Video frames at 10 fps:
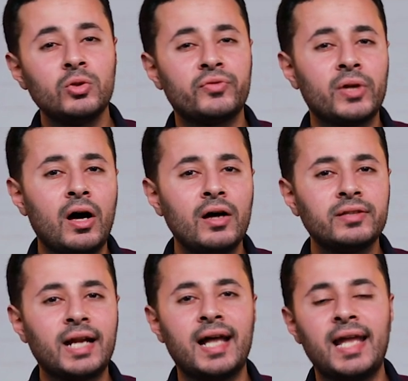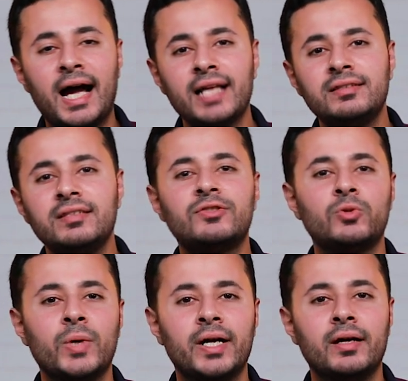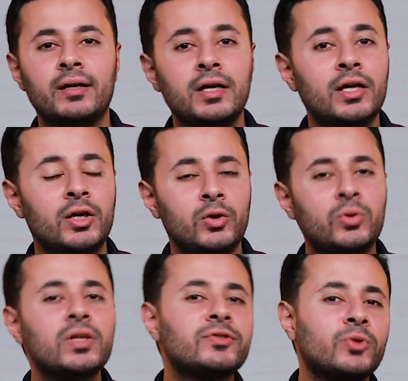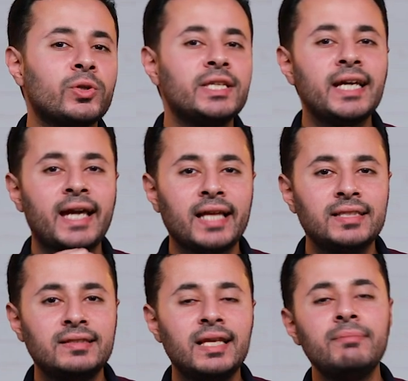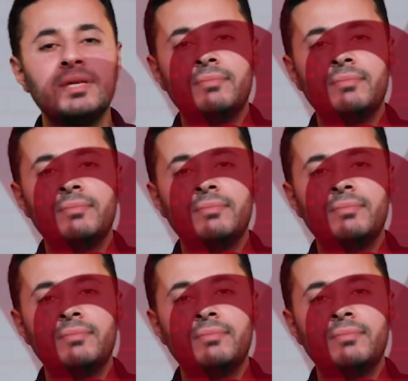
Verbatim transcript: وفي الحاضر على حد سواء الكرة السعودية كانت دايما